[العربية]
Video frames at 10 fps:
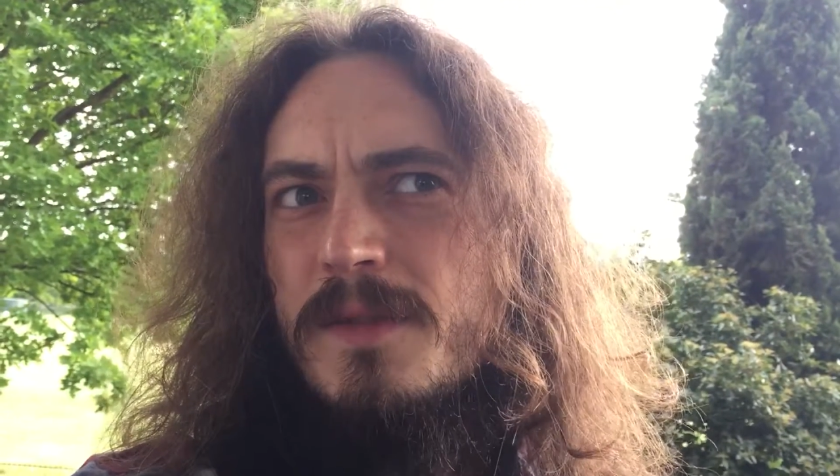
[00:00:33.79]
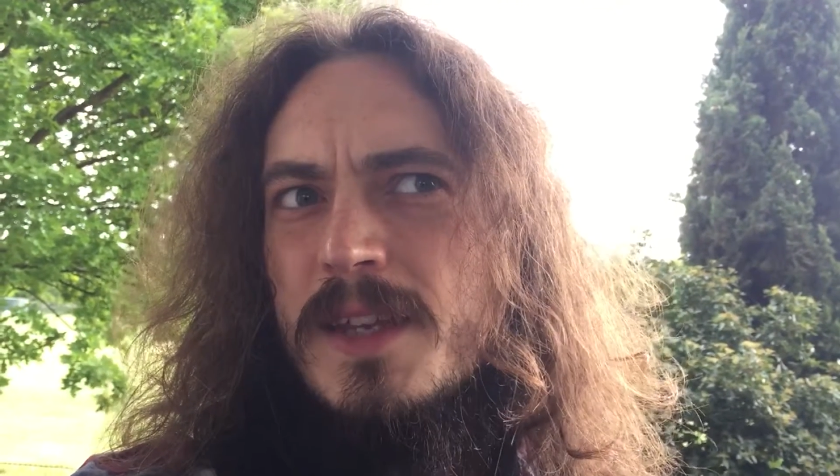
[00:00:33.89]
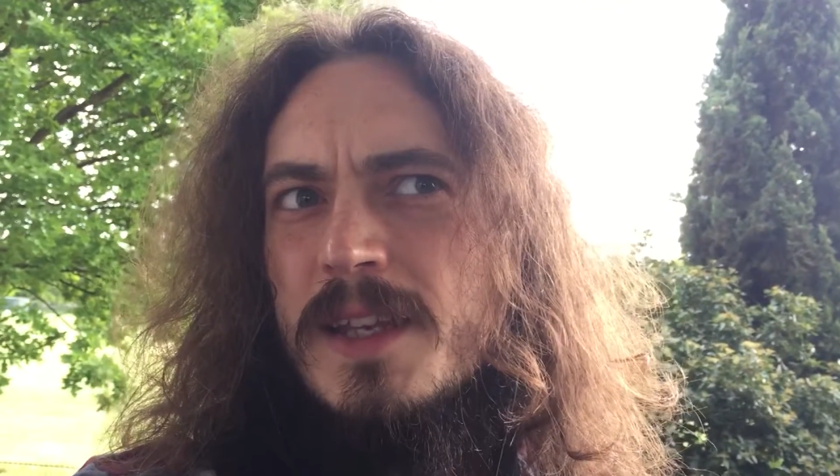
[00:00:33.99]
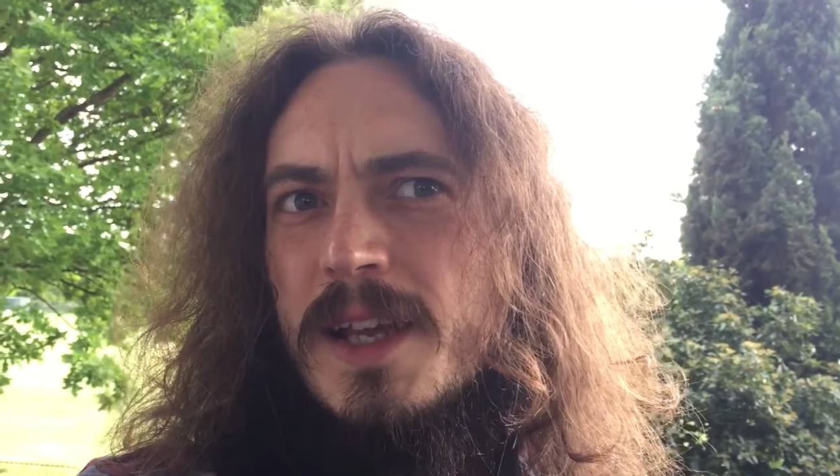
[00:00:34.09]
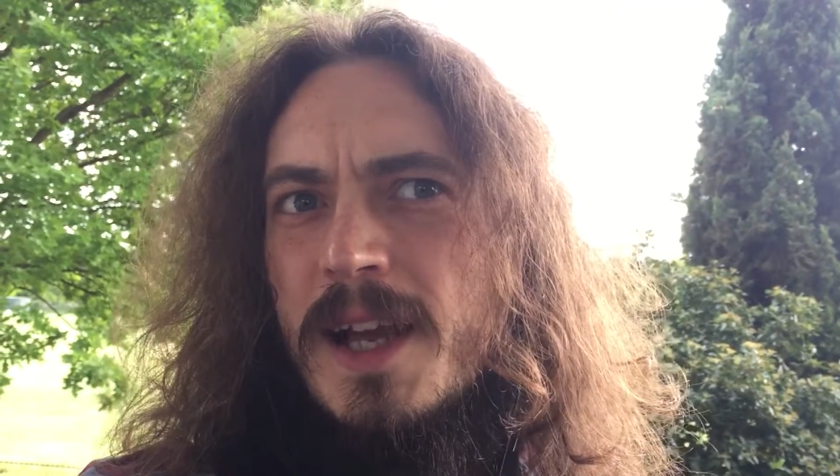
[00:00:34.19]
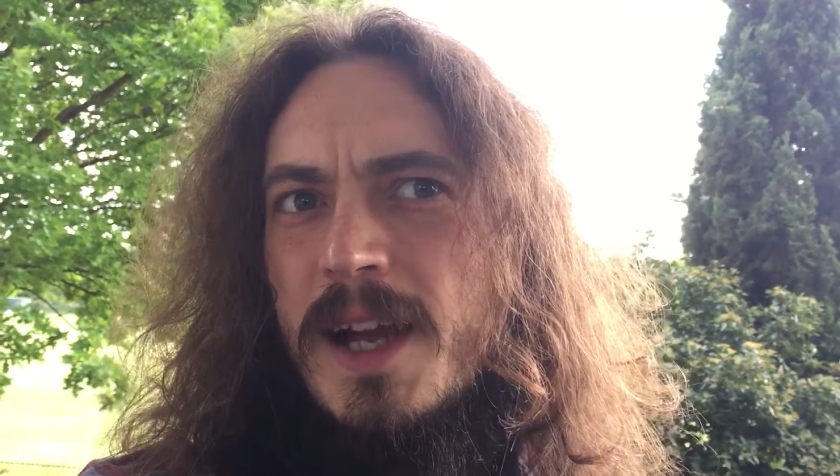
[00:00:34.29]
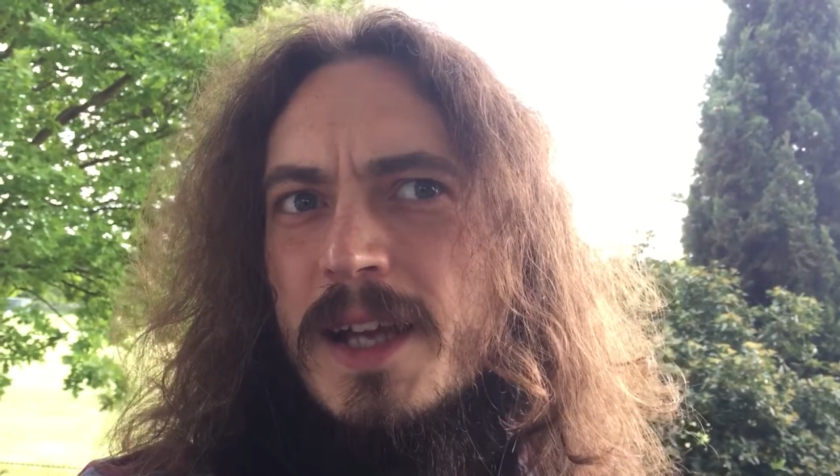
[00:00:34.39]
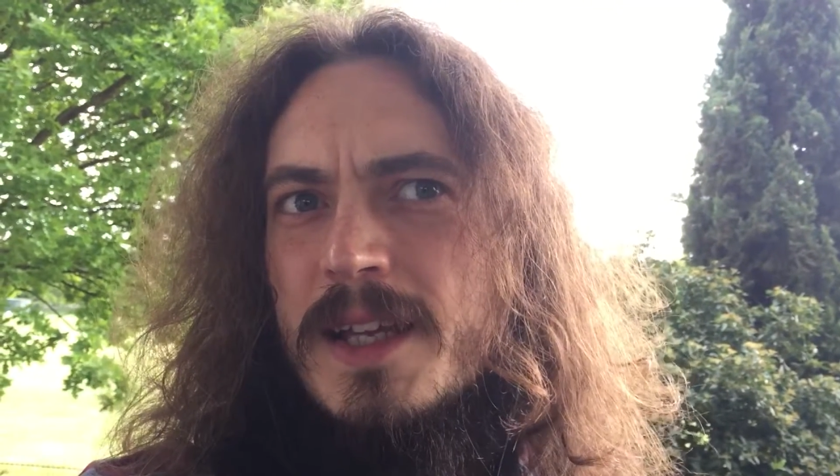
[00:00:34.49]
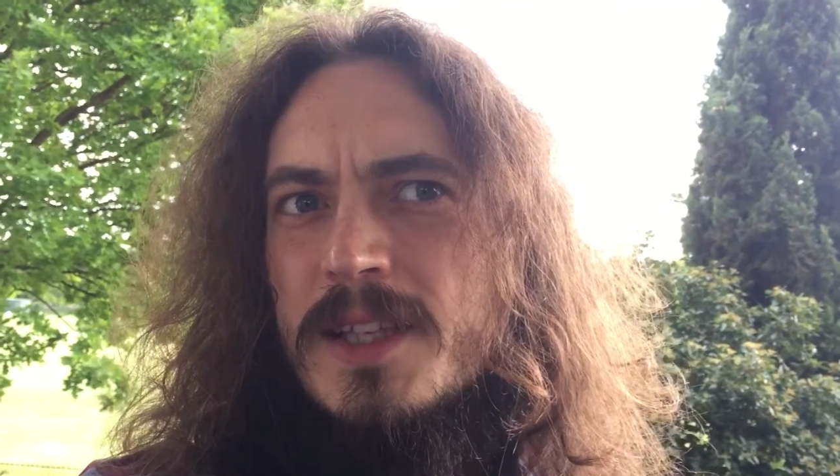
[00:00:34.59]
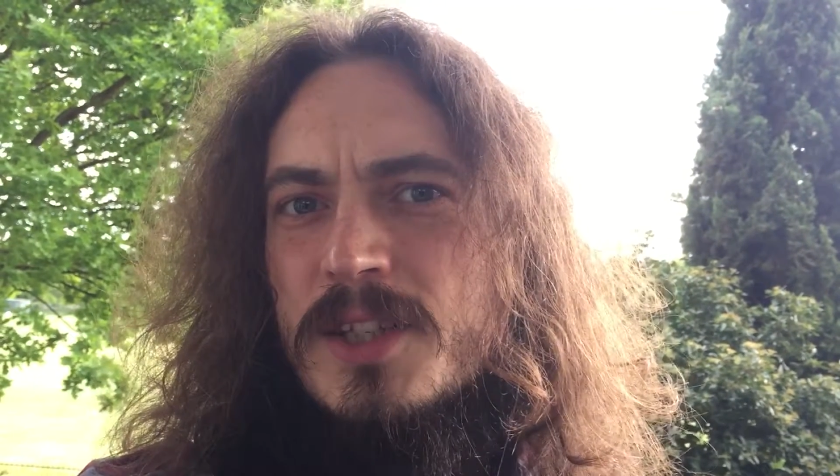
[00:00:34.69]
في
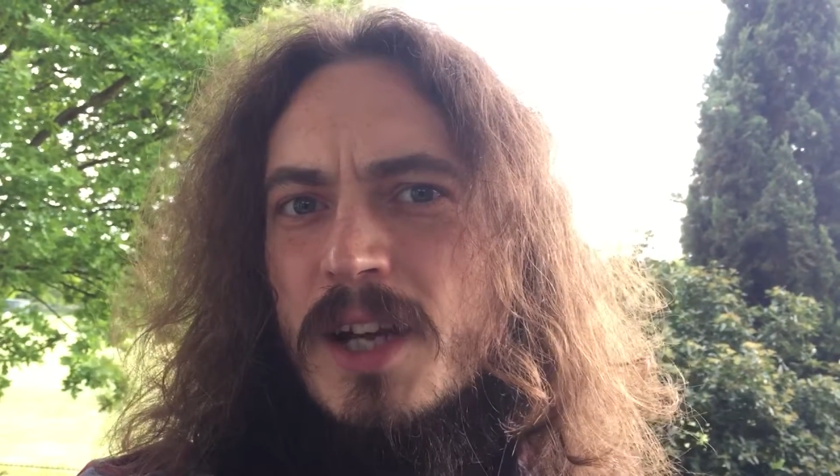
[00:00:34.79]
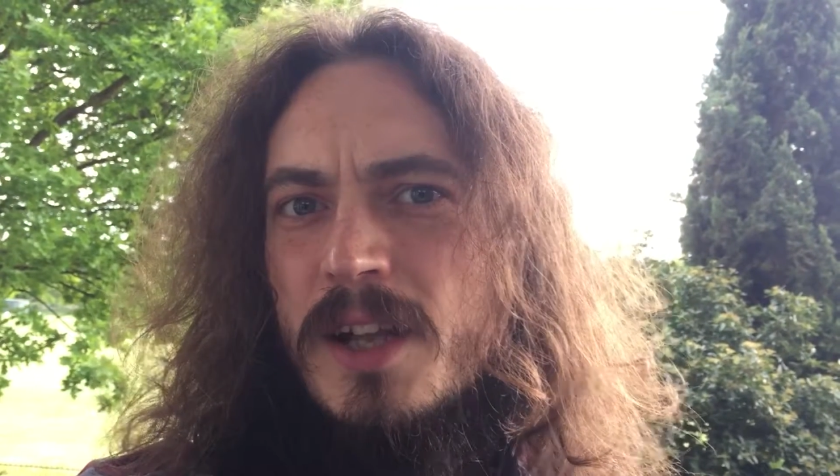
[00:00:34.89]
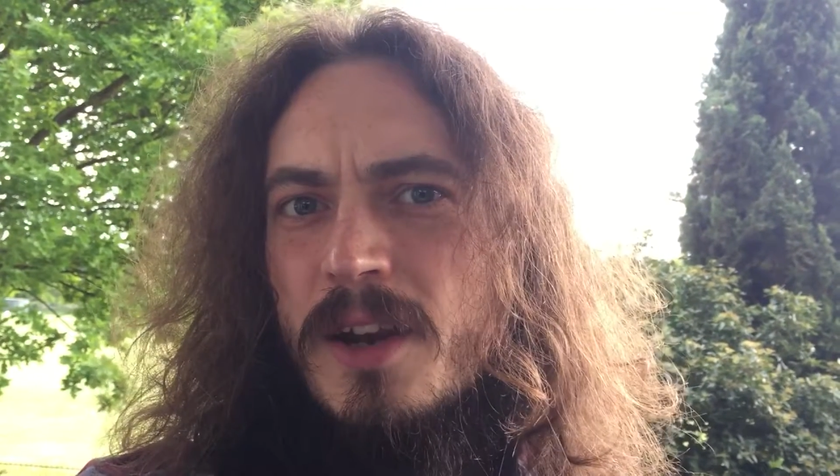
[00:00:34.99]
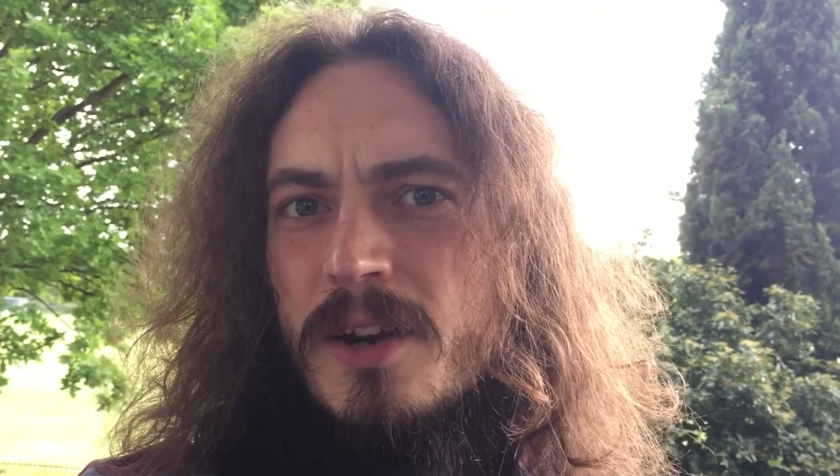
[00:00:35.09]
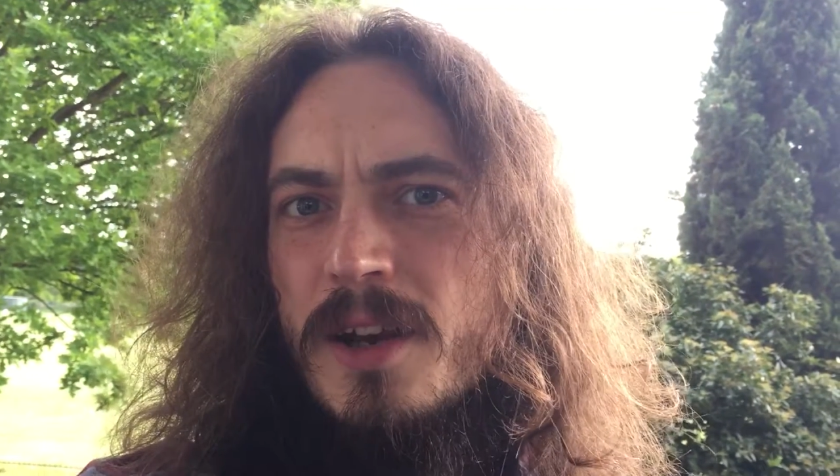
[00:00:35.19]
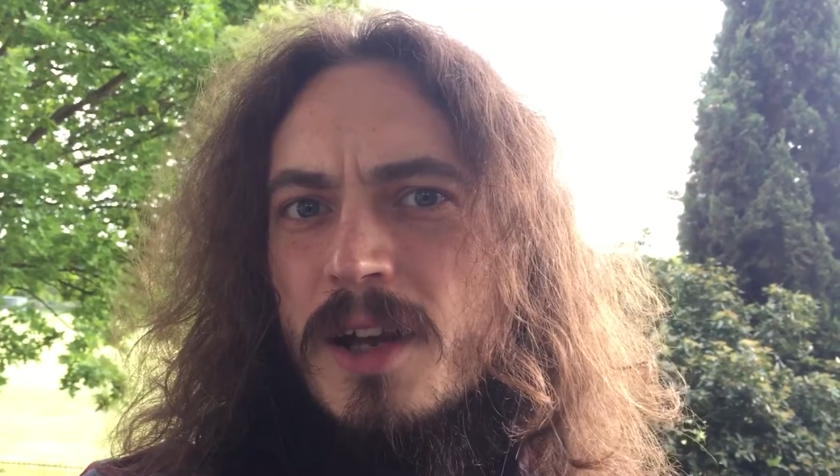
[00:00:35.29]
نهاية شهر